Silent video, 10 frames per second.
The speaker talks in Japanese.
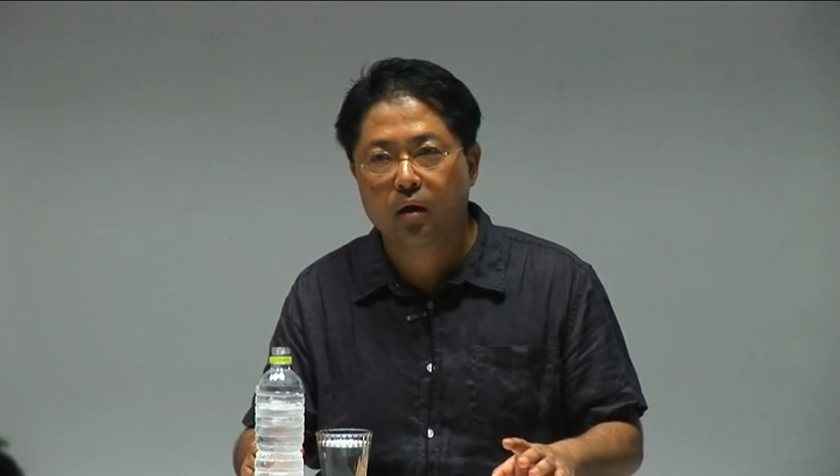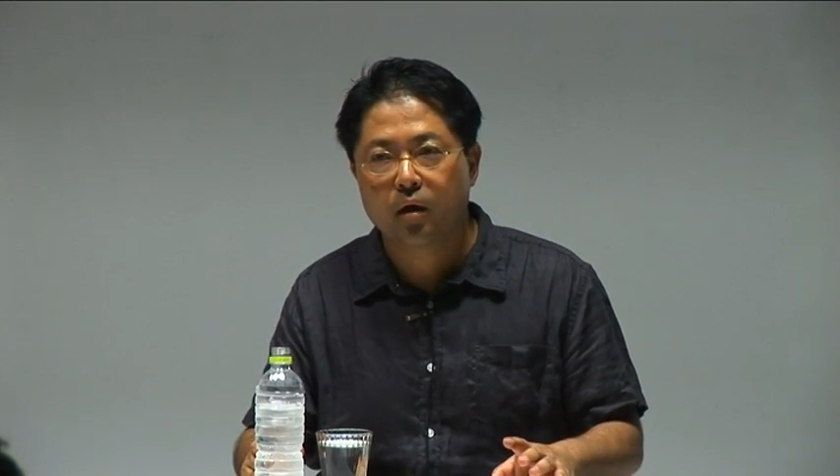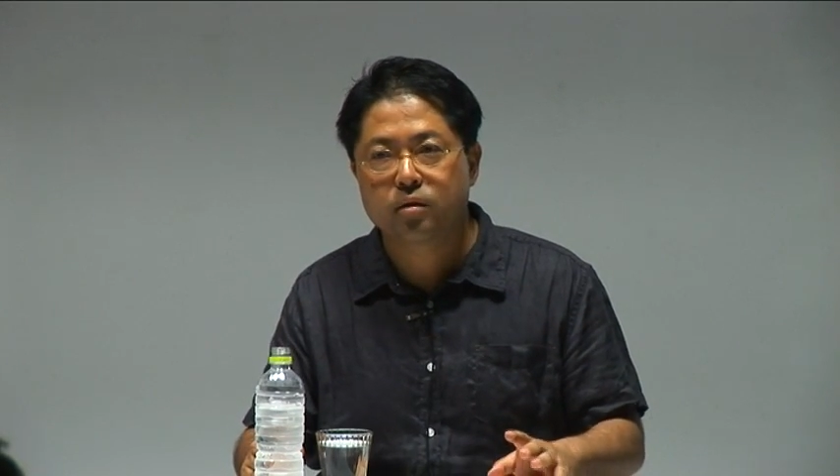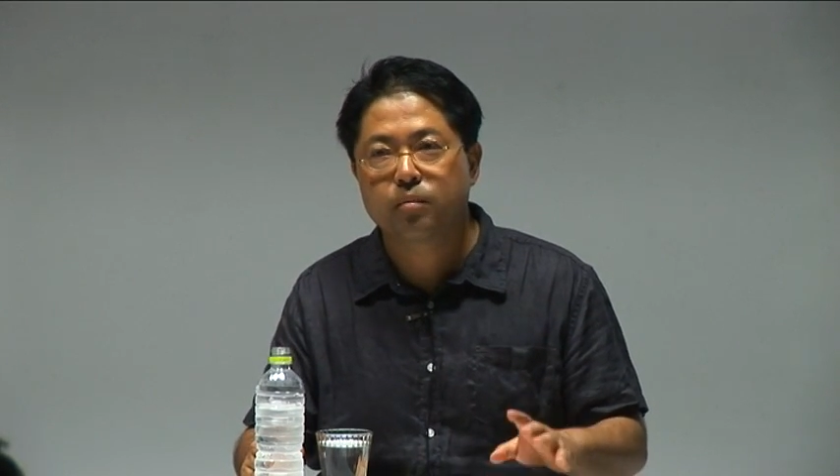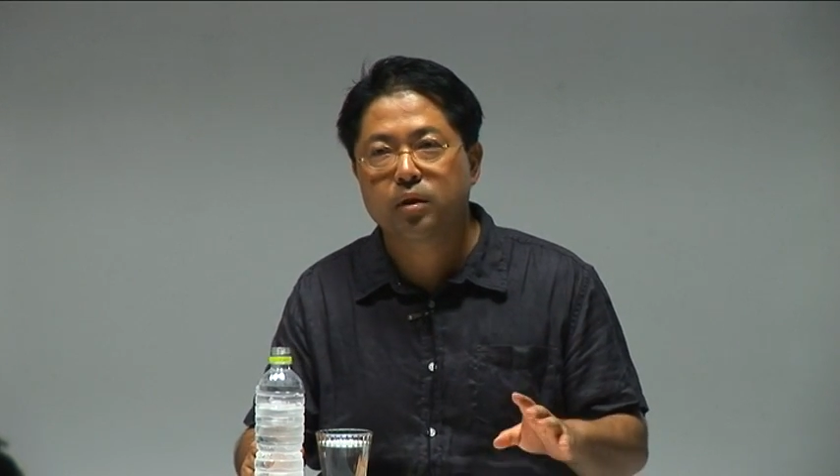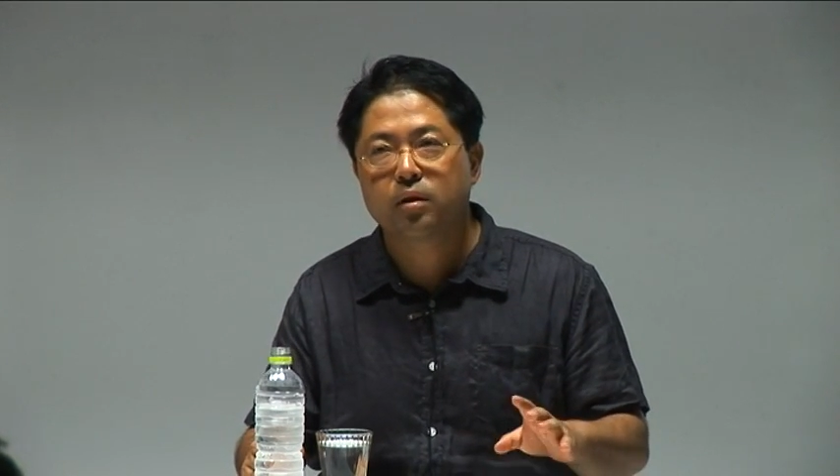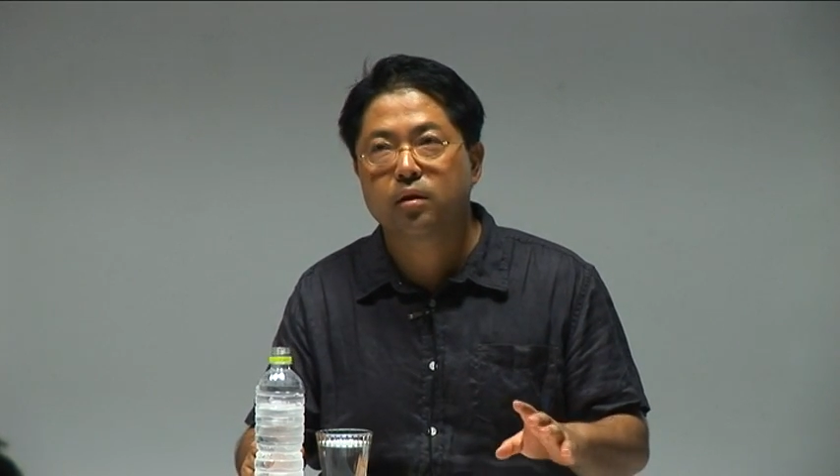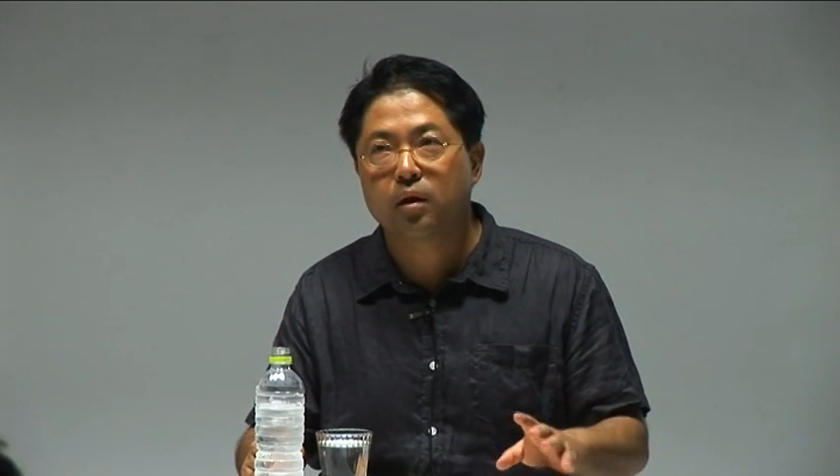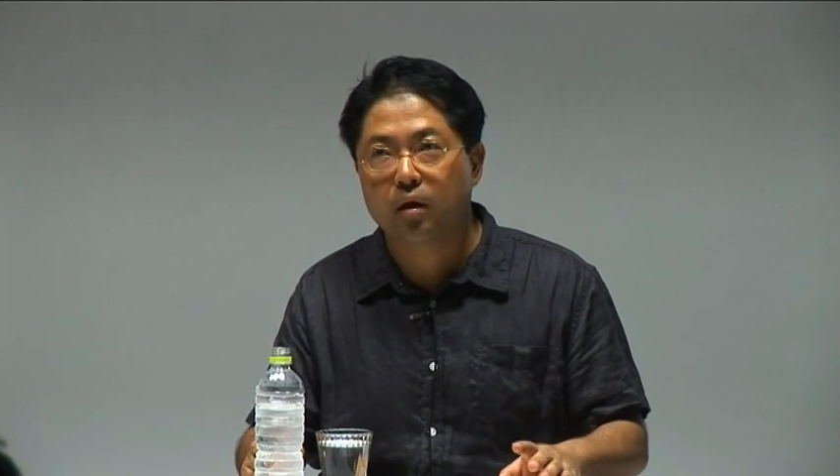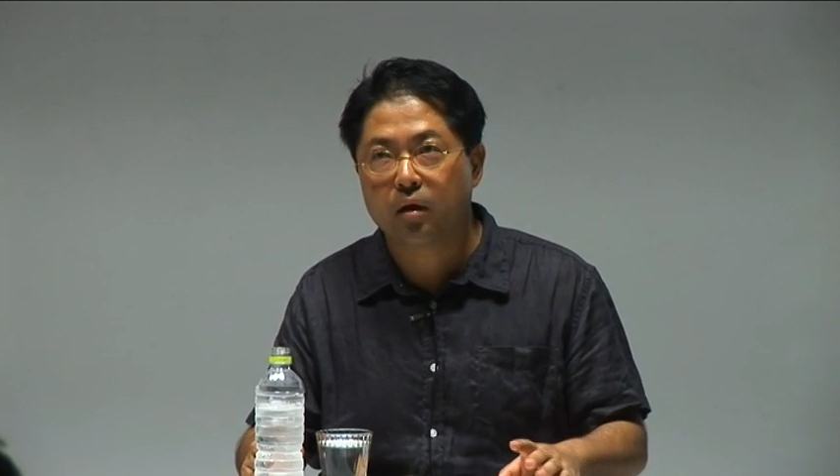始まっ
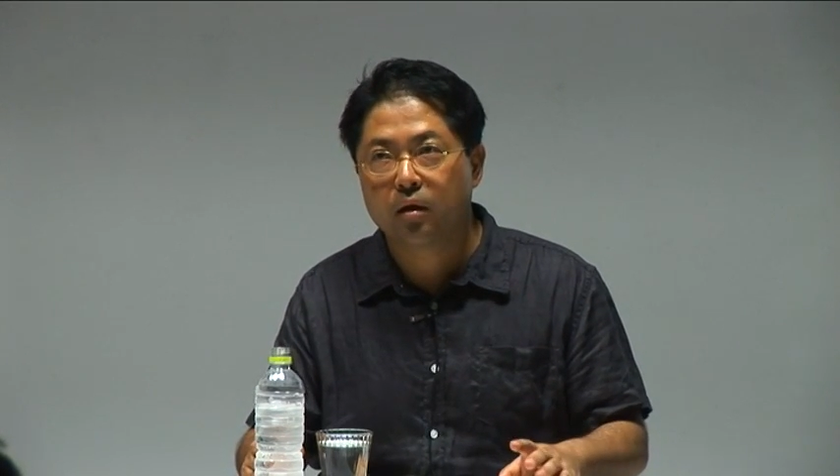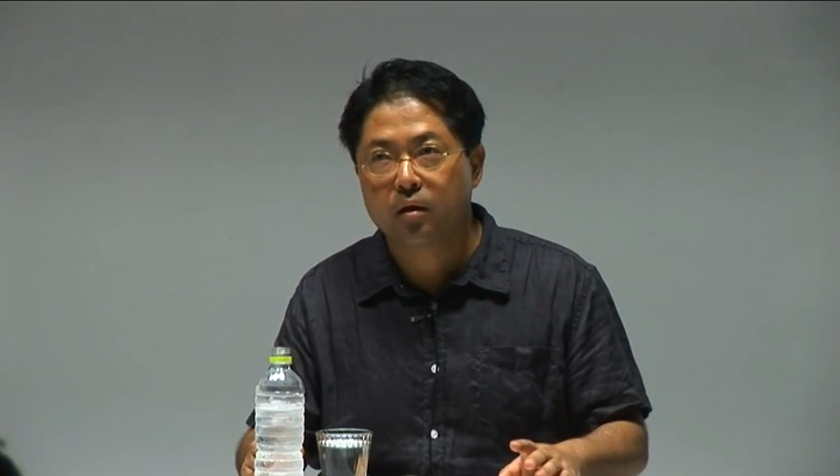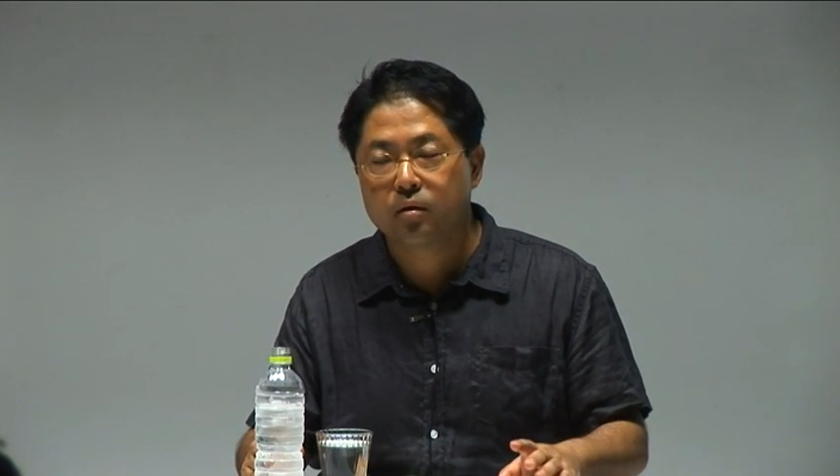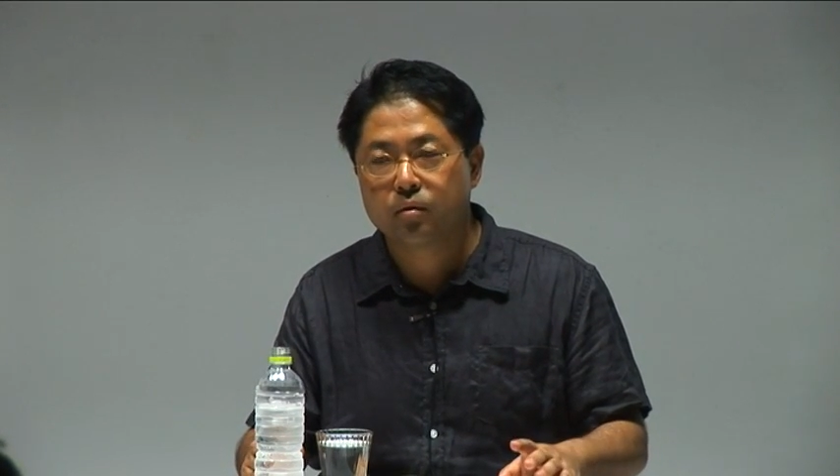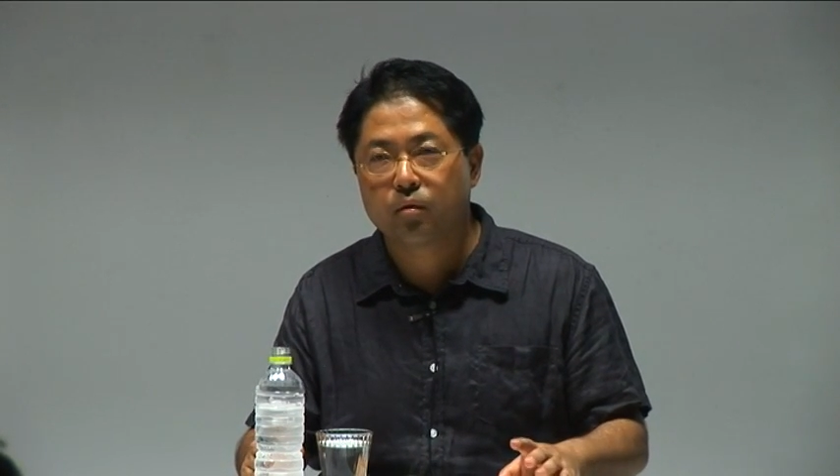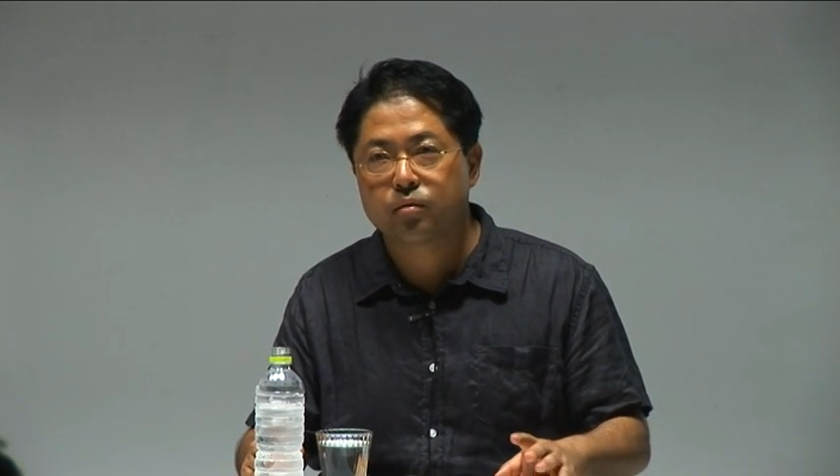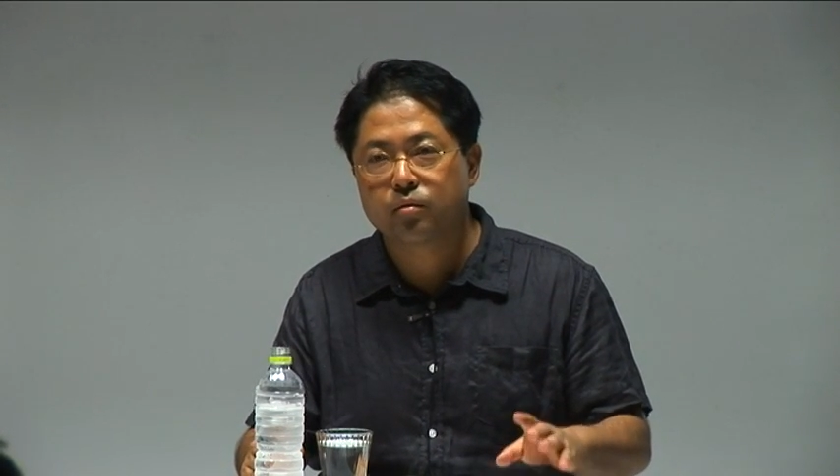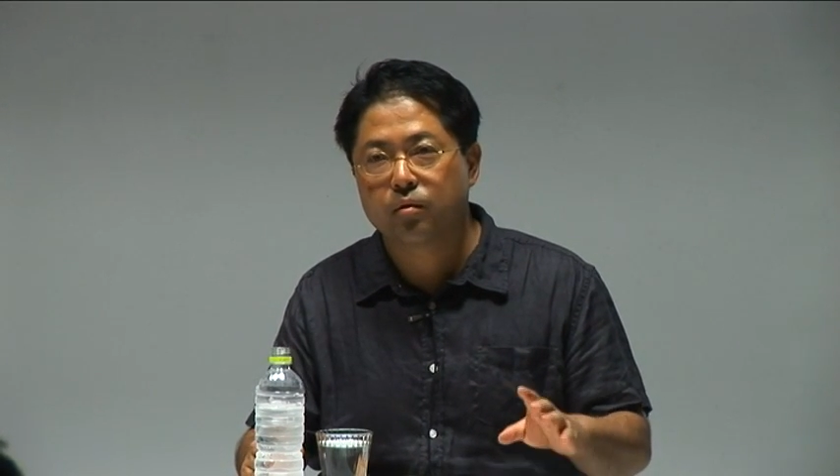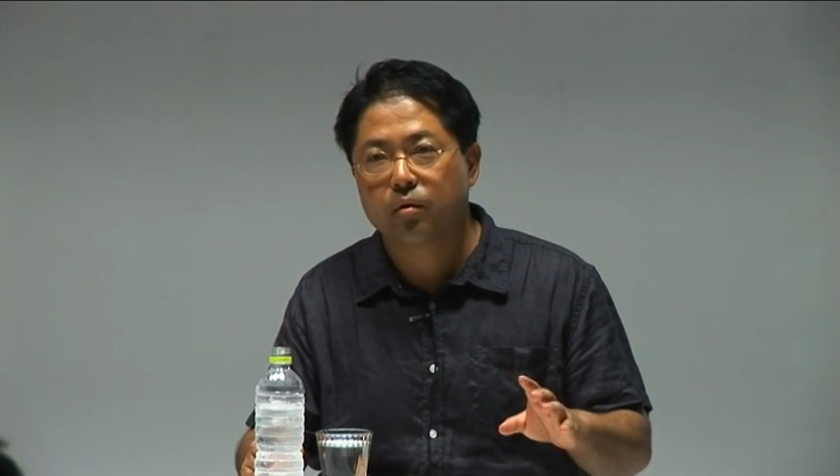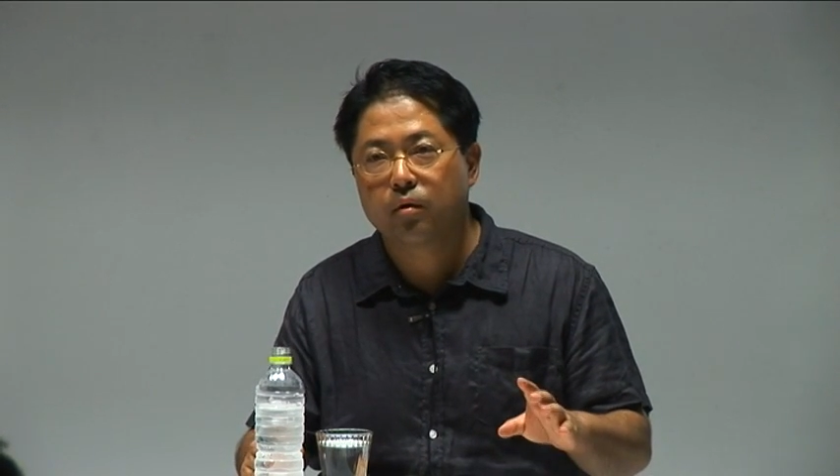ててそれこ
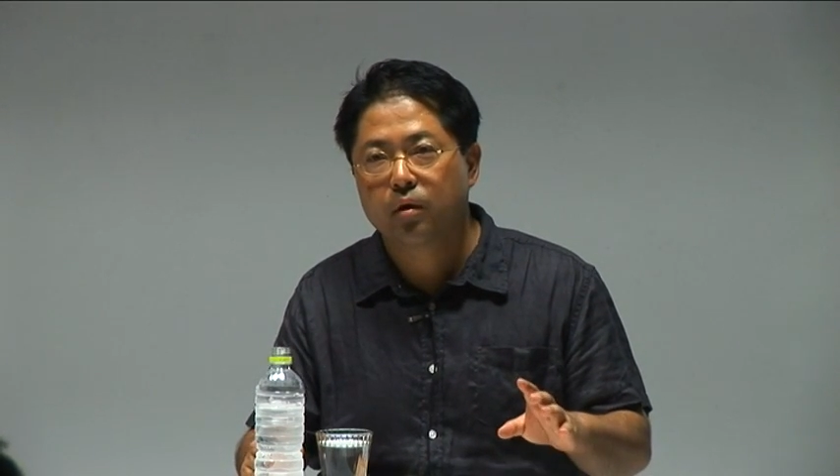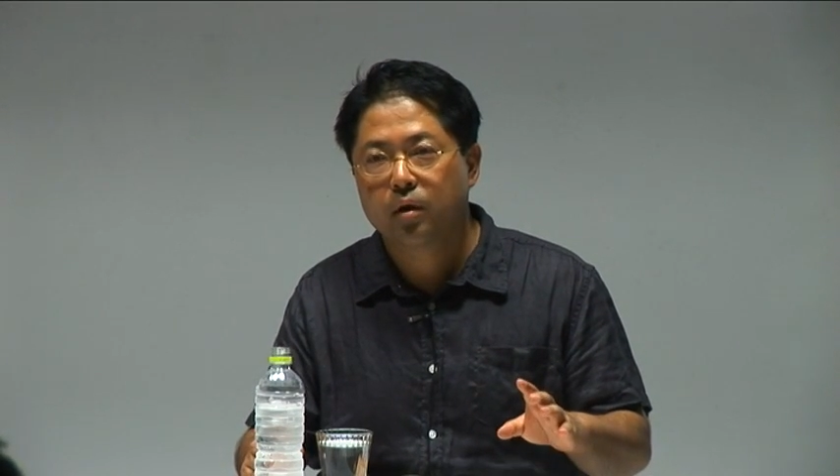そその